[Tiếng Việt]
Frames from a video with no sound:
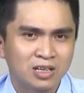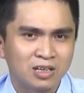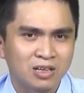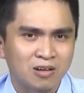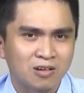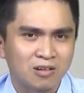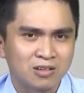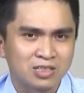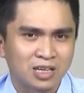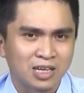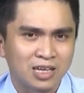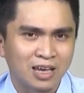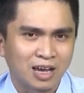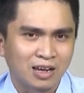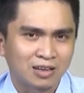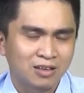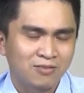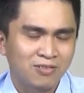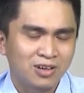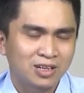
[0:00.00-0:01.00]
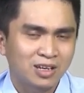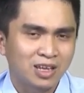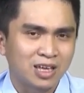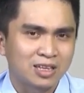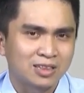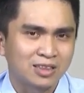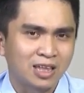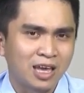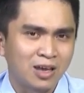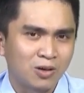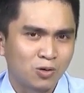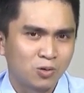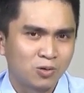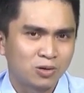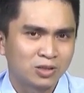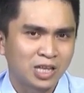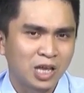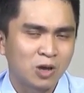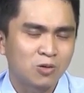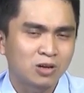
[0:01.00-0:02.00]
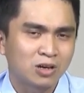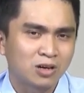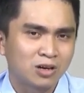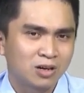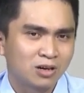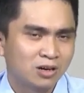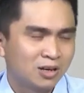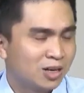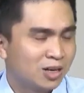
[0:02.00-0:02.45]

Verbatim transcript: thì nó sẽ dẫn tới vấn đề teo teo cơ